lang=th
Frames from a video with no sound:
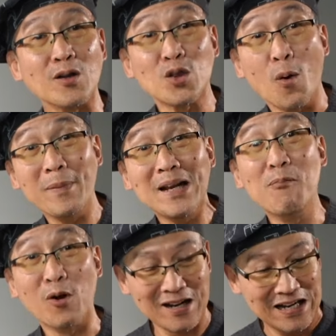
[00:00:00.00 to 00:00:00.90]
ก็ต้มไปทั้
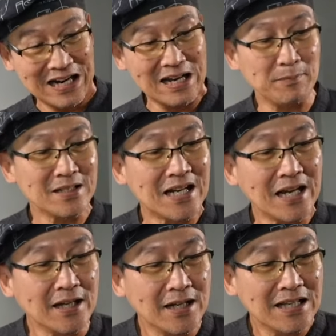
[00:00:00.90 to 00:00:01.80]
งหมดเลยแล้วกัน มันจะ
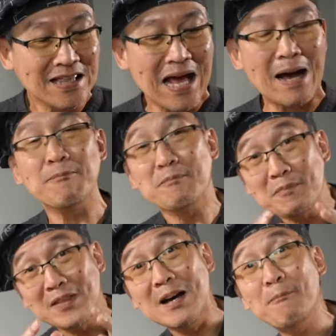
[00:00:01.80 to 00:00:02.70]
ได้
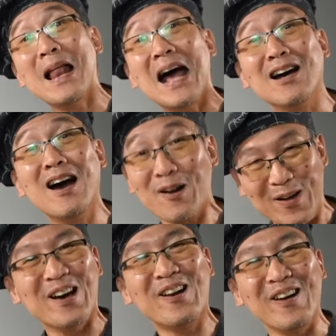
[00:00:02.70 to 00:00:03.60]
น้ำเนื้อปลาอ
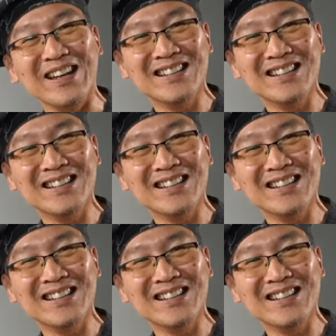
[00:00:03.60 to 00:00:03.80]
ร่อ